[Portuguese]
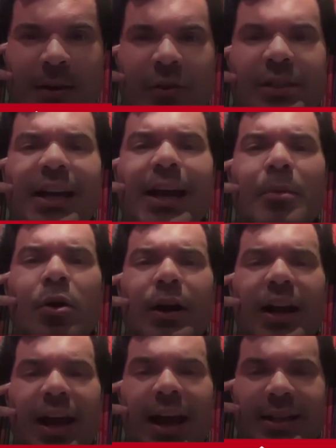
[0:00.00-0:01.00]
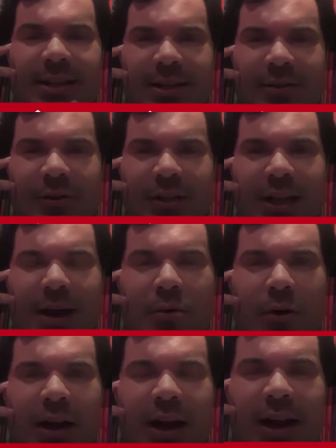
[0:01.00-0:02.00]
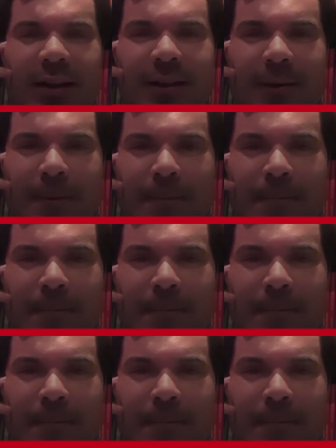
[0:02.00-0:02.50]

Você que é meu cliente, você que é meu cliente,